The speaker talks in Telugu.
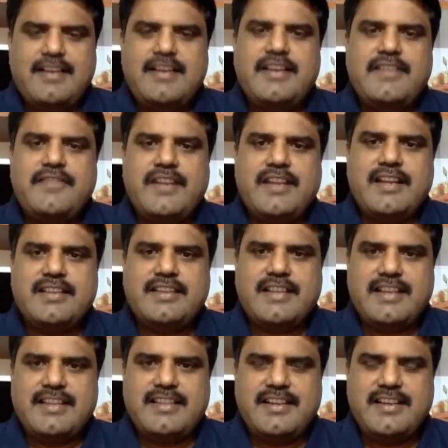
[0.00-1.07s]
అంటే డెఫినెట్ గా
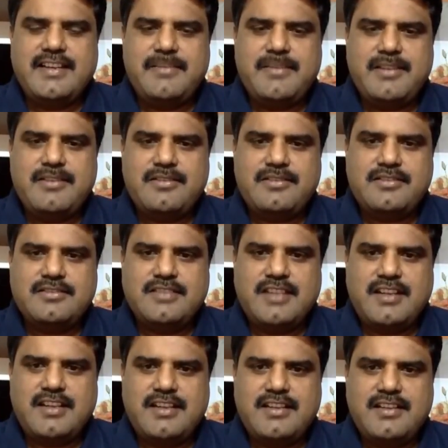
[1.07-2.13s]
తగ్గిందండి మీరు
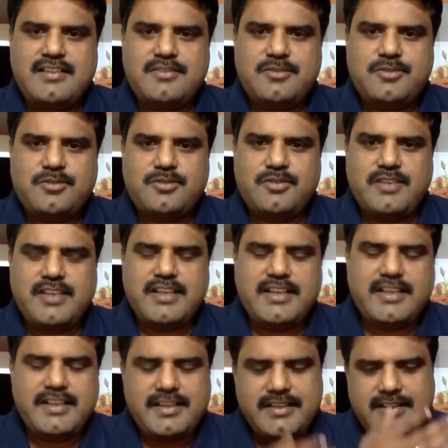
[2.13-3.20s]
ధర చూసుకుంటే
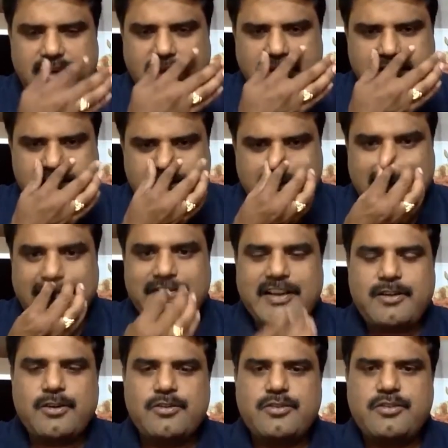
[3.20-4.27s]
లాస్ట్ వన్
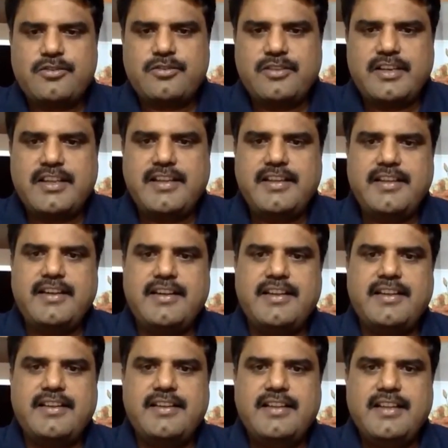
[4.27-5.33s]
వీక్ లో చూసుకుంటే
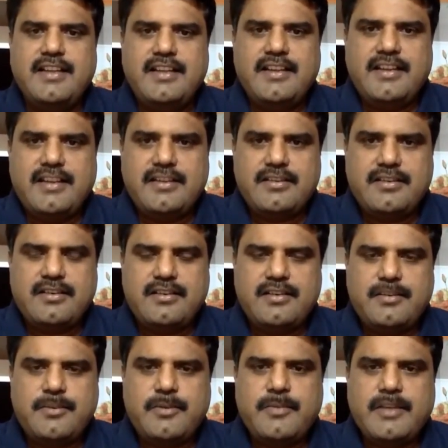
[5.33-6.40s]
అంటే నేను
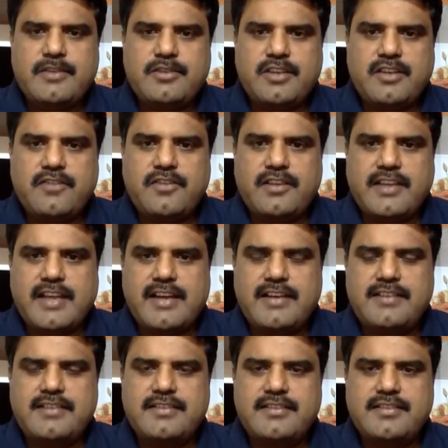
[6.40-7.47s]
ఎప్పుడు మీకు ట్వంటీ ఫోర్
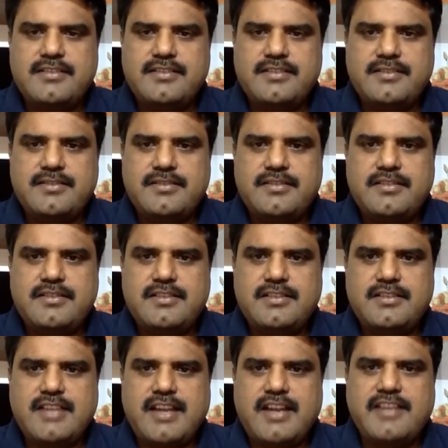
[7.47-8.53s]
క్యారెట్స్
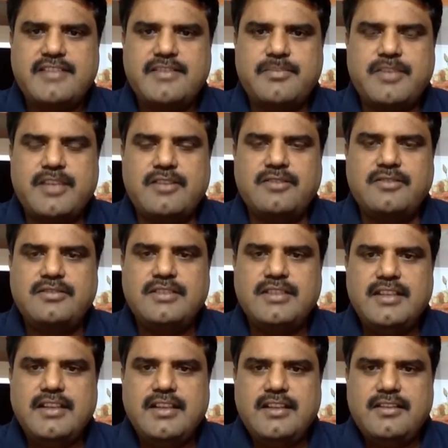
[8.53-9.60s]
ధరనే చెప్తాను
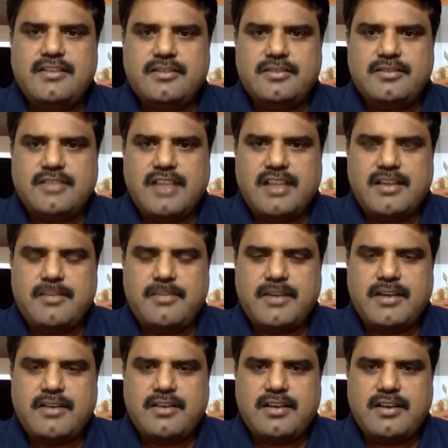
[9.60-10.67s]
సో
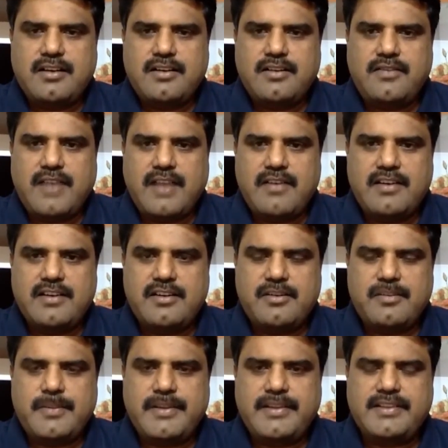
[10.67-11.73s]
దాదాపుగా ఒక ఫైవ్
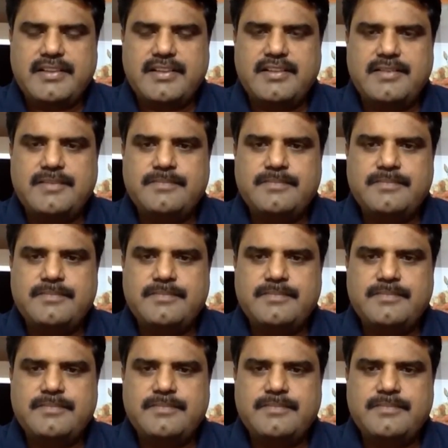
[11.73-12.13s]
హండ్రెడ్ రూపీస్